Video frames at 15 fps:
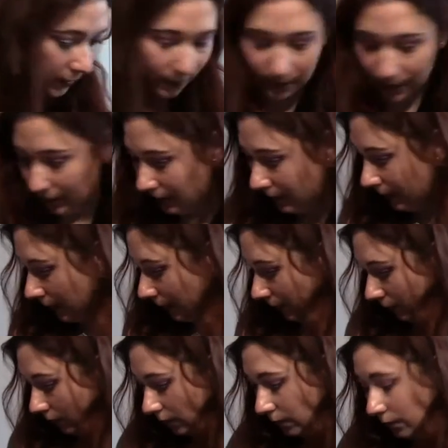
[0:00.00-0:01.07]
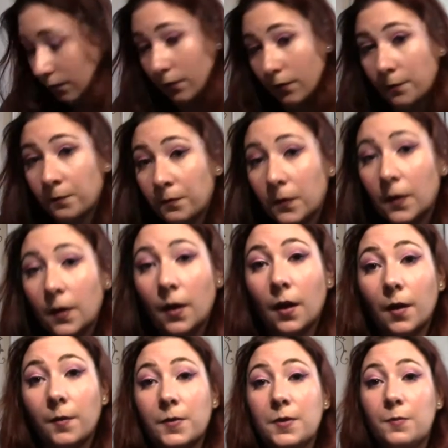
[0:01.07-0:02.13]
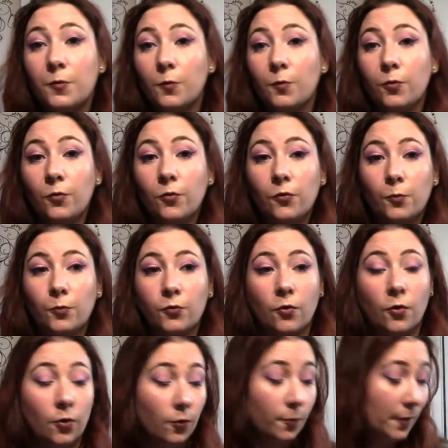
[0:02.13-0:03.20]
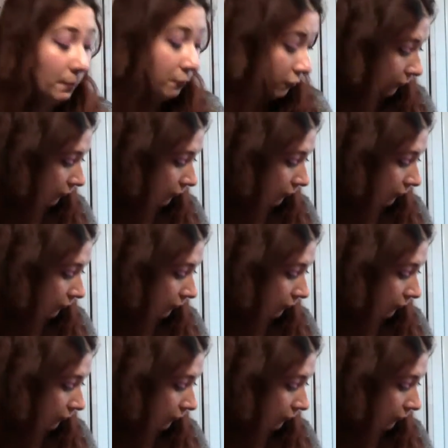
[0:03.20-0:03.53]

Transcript: la tester un petit peu plus pour, bah, pour